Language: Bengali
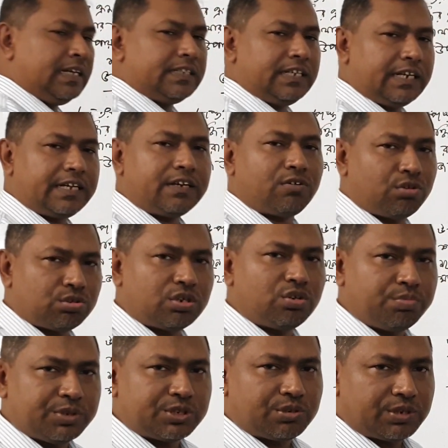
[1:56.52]
তাহলে এখানে কতটা
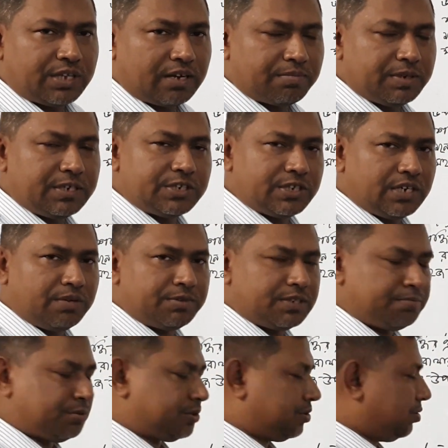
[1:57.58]
উপস্তর থাকবে সেটা
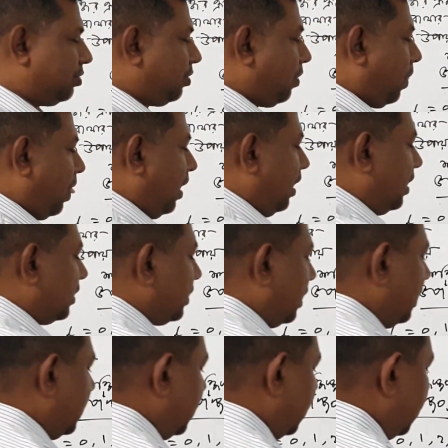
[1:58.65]
আমাদের প্রশ্ন
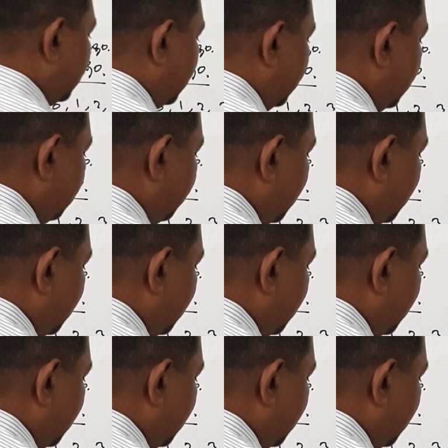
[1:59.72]
তাহলে এল এর